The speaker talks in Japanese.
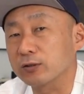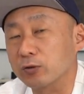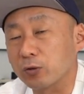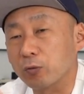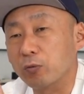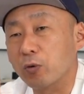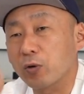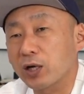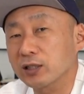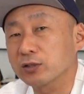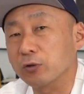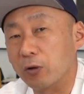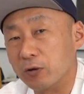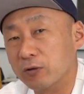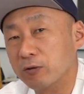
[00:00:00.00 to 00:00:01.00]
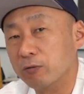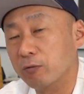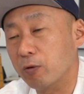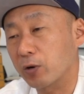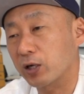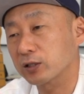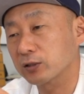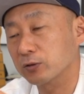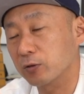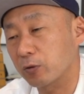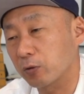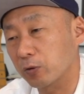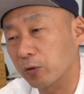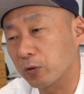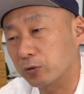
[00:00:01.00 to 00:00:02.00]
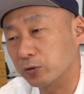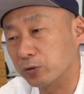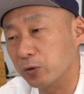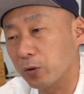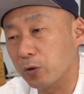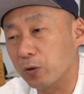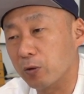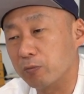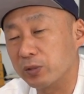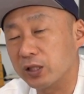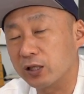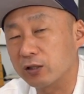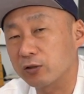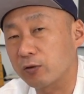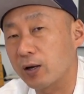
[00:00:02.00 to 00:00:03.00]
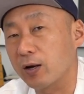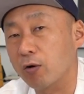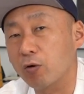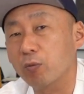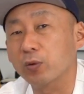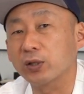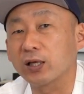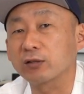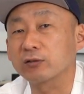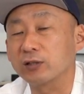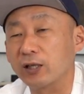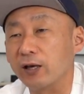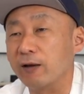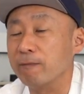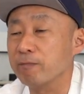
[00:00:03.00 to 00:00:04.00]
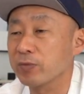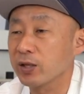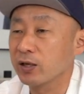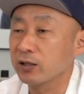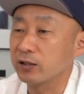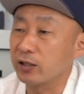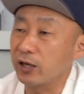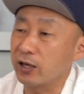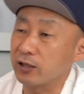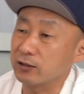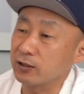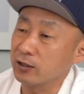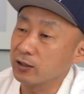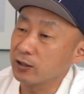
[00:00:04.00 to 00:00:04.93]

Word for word: そのフォーカス音、フォーカスのこの駆動音みたいなのはほぼなくて、で